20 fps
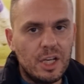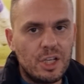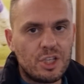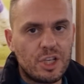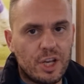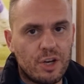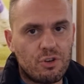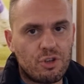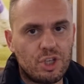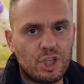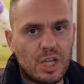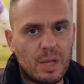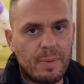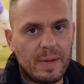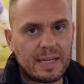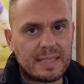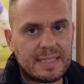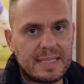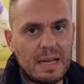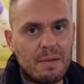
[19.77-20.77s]
ci è riuscito
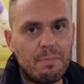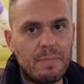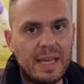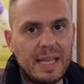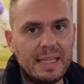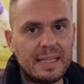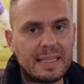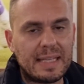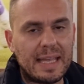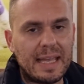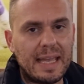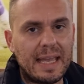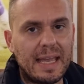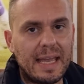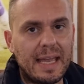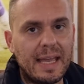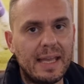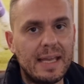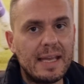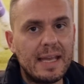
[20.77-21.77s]

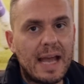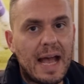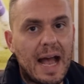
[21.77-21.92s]
parzialmente